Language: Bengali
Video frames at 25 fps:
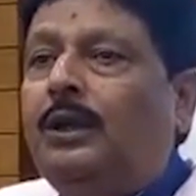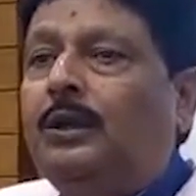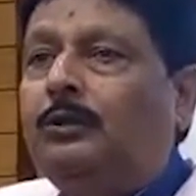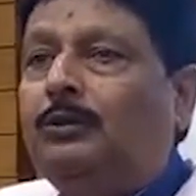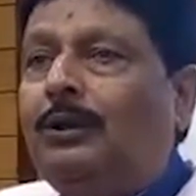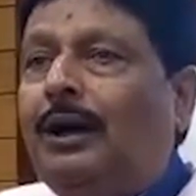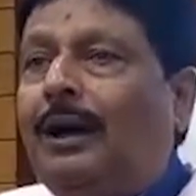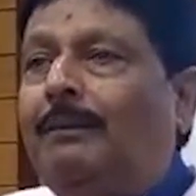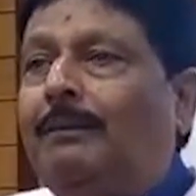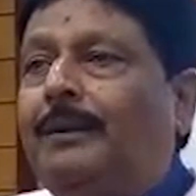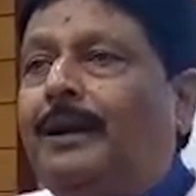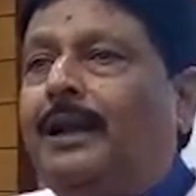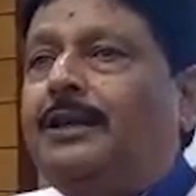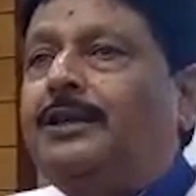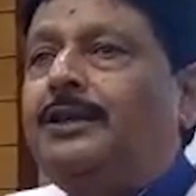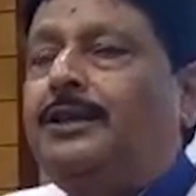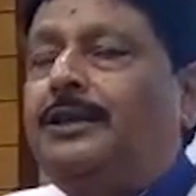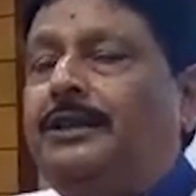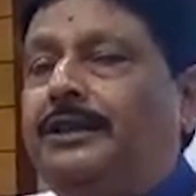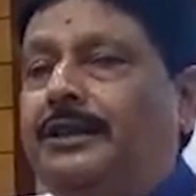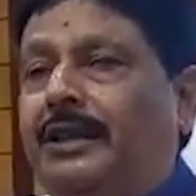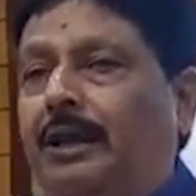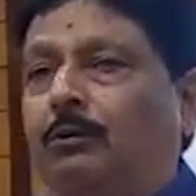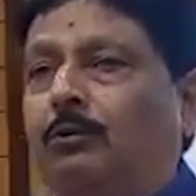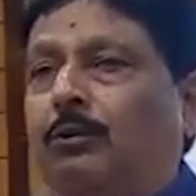তো আমরা
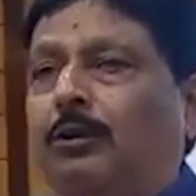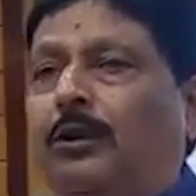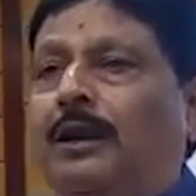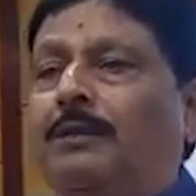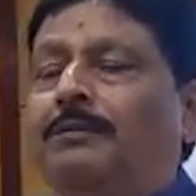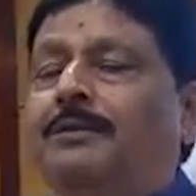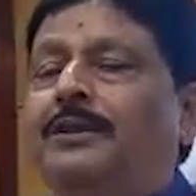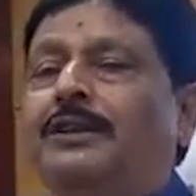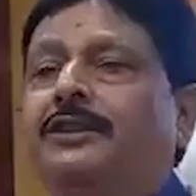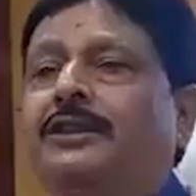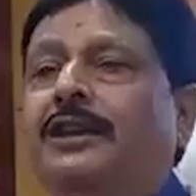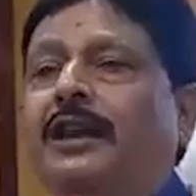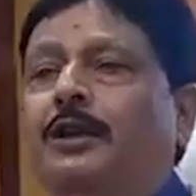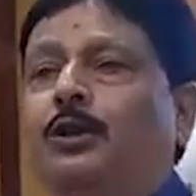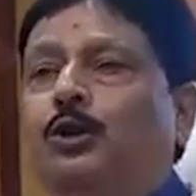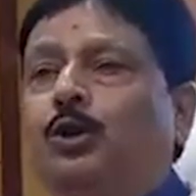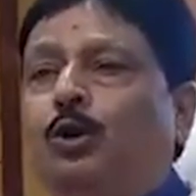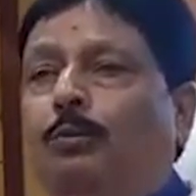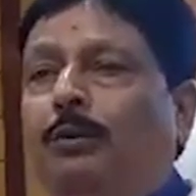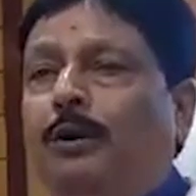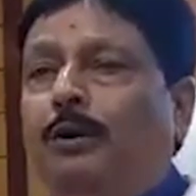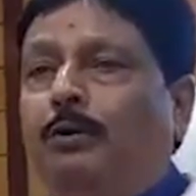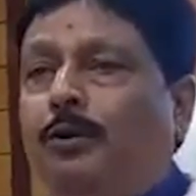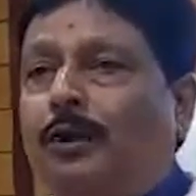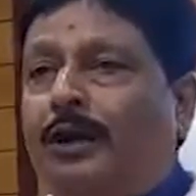চিন্তা করলাম যে সেই
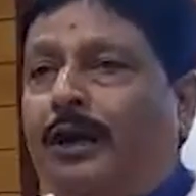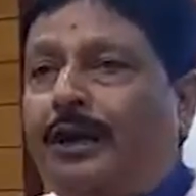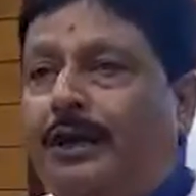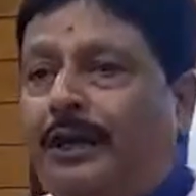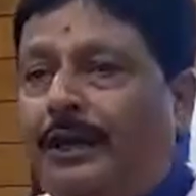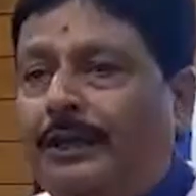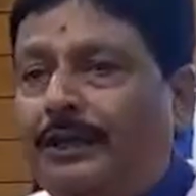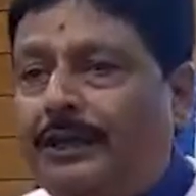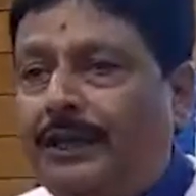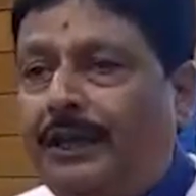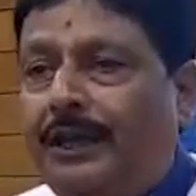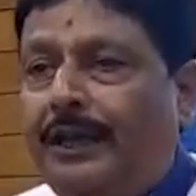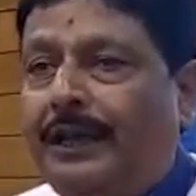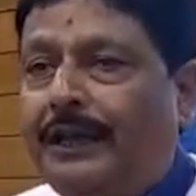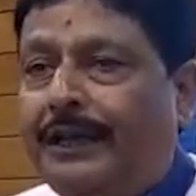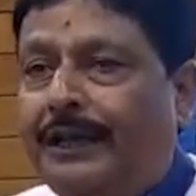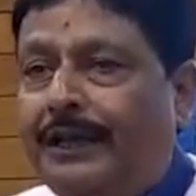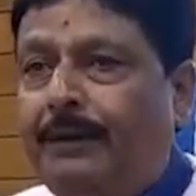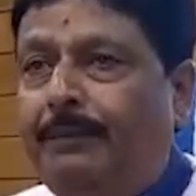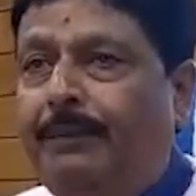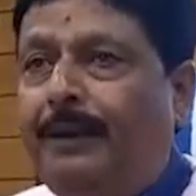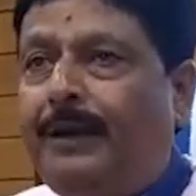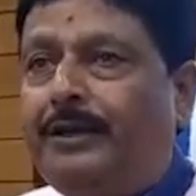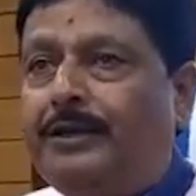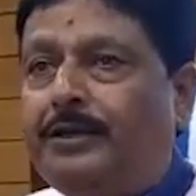সময় ওখানে যে
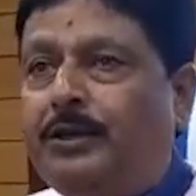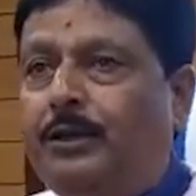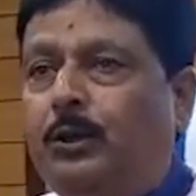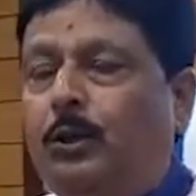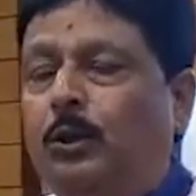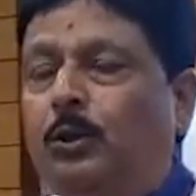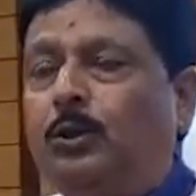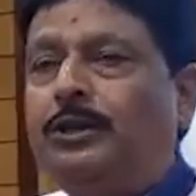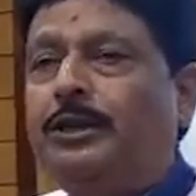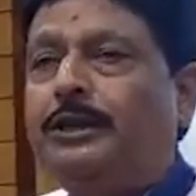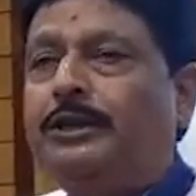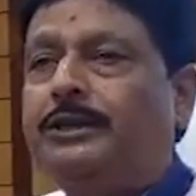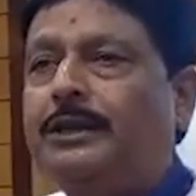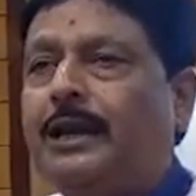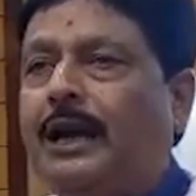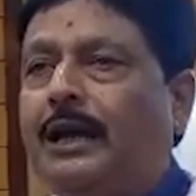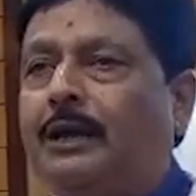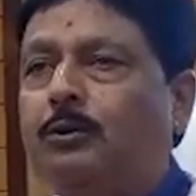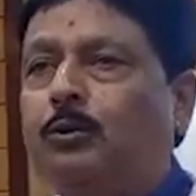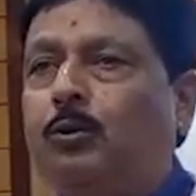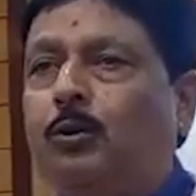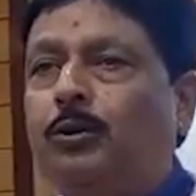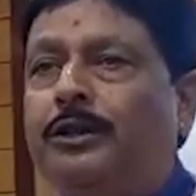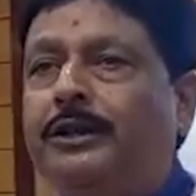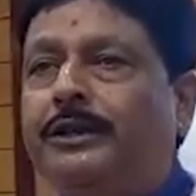এগ্রিমেন্ট ছিল যে চার
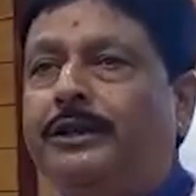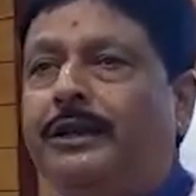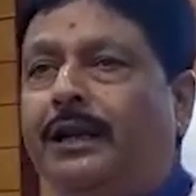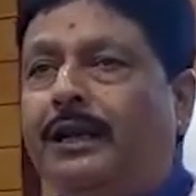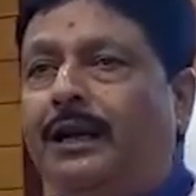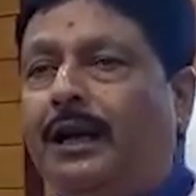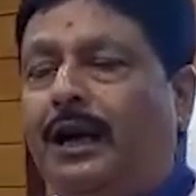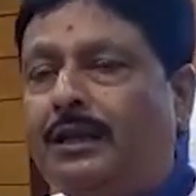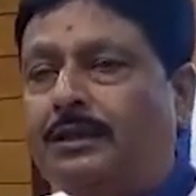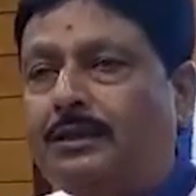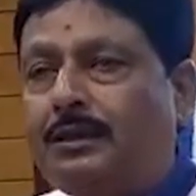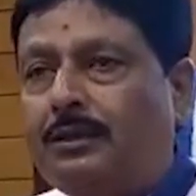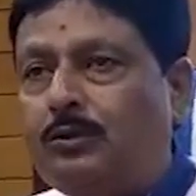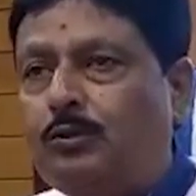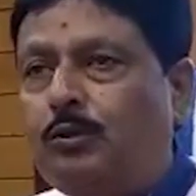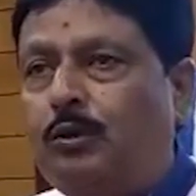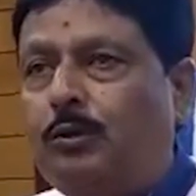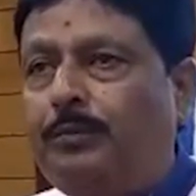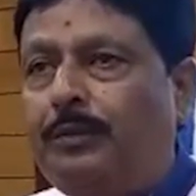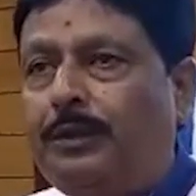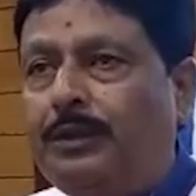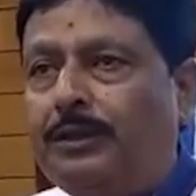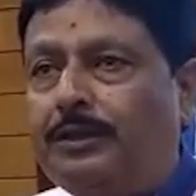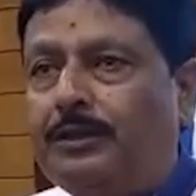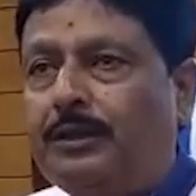কোটি টাকা আসানসোল
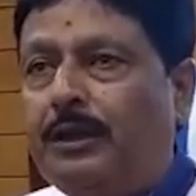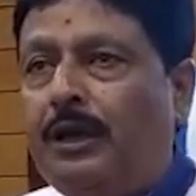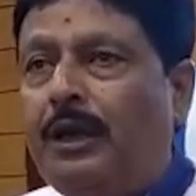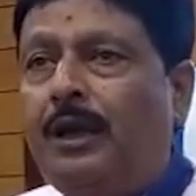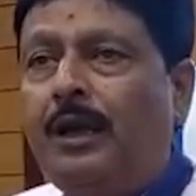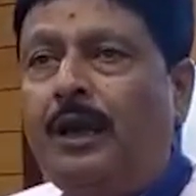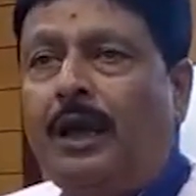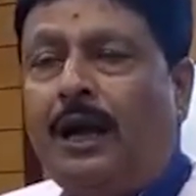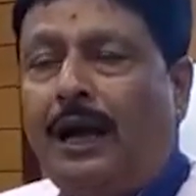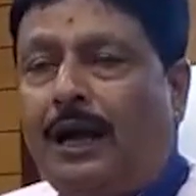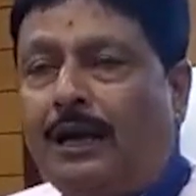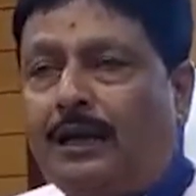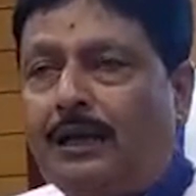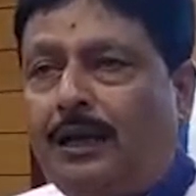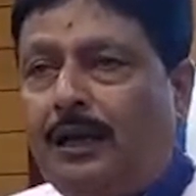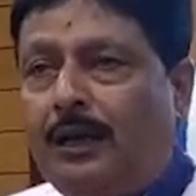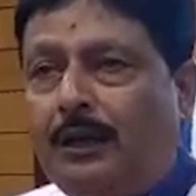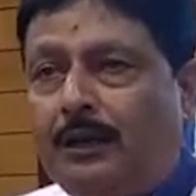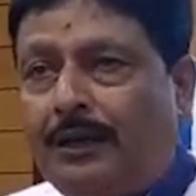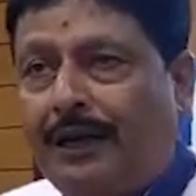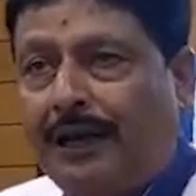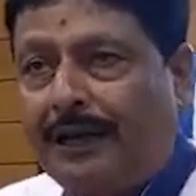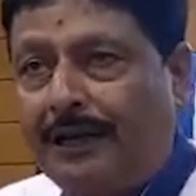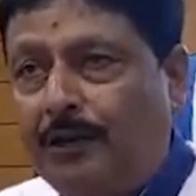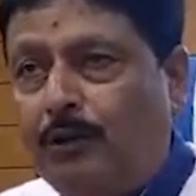
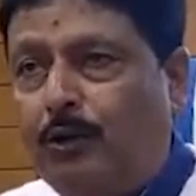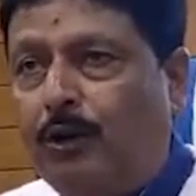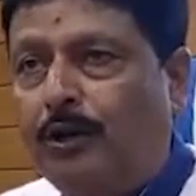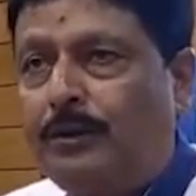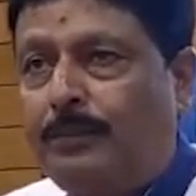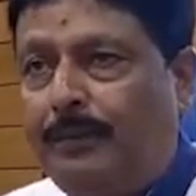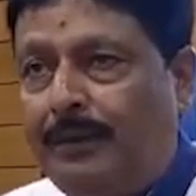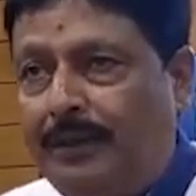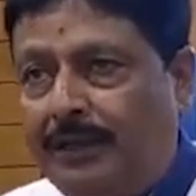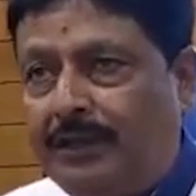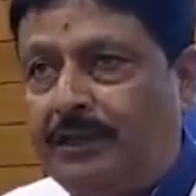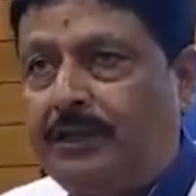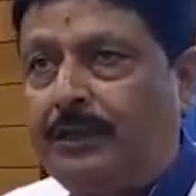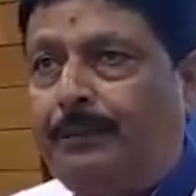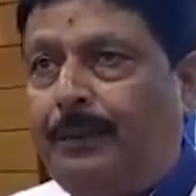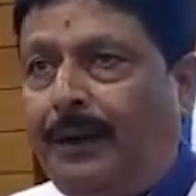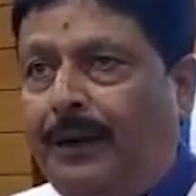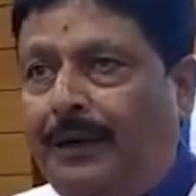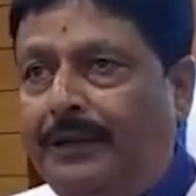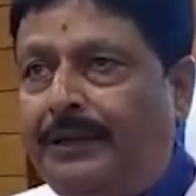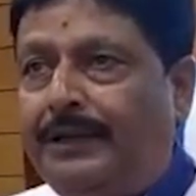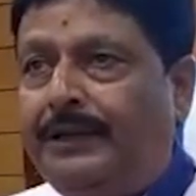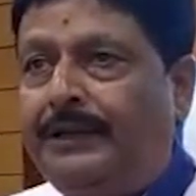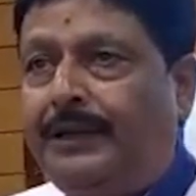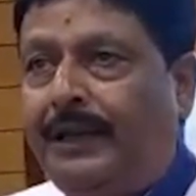রানীগঞ্জ
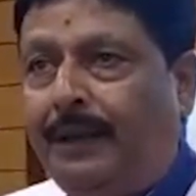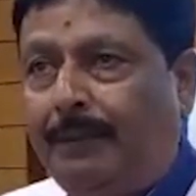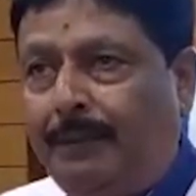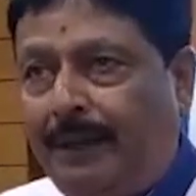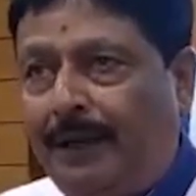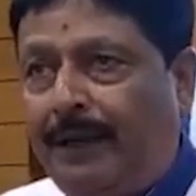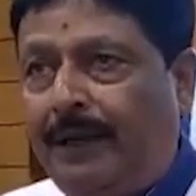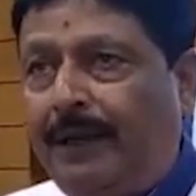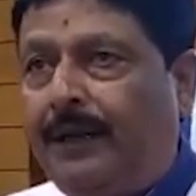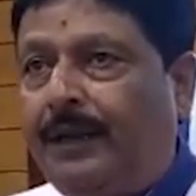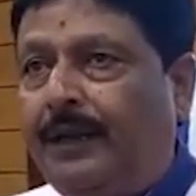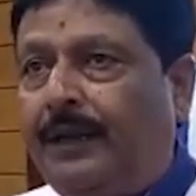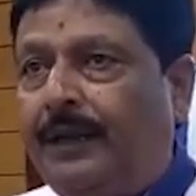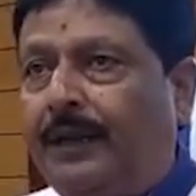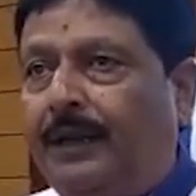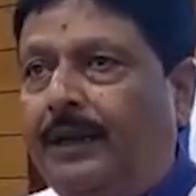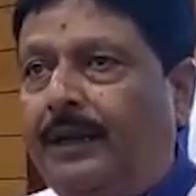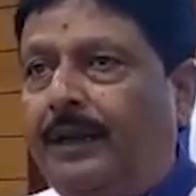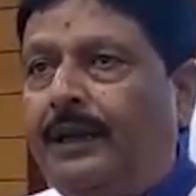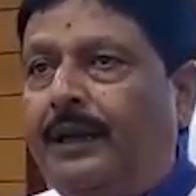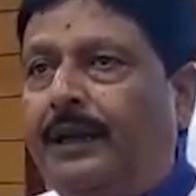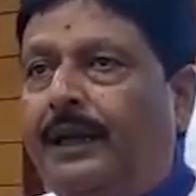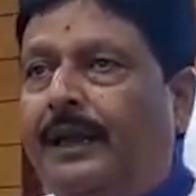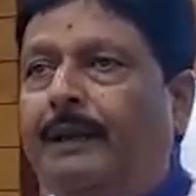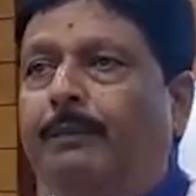মিউনিসিপ্যালিটি দেবে
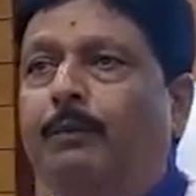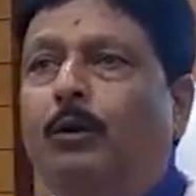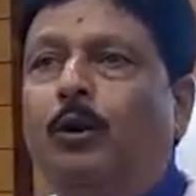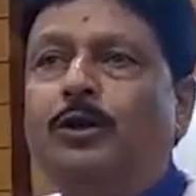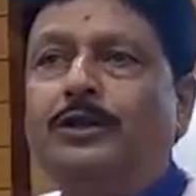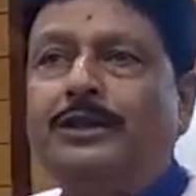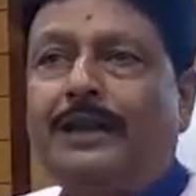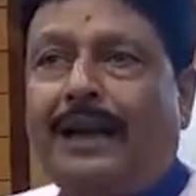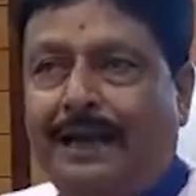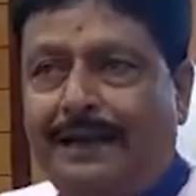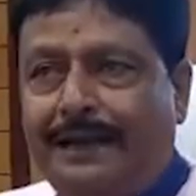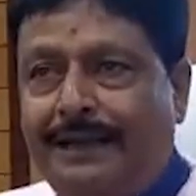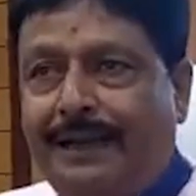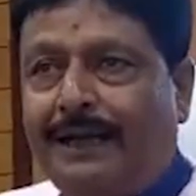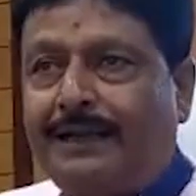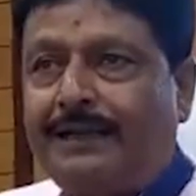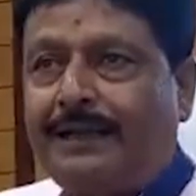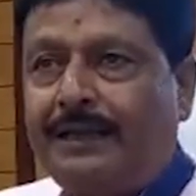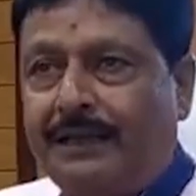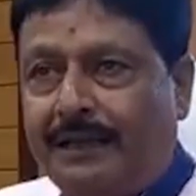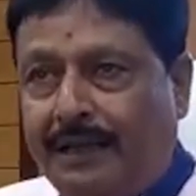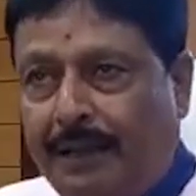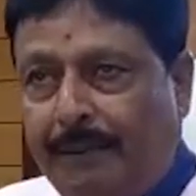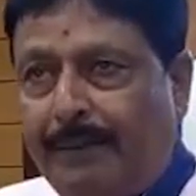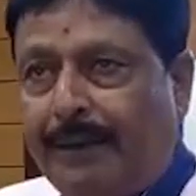এবং জায়গাটি
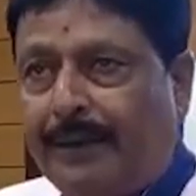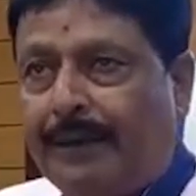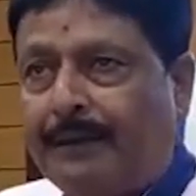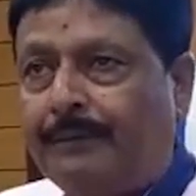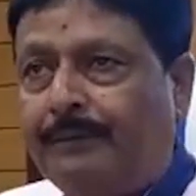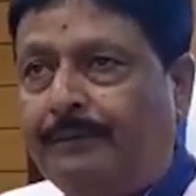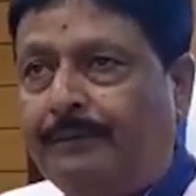দেবে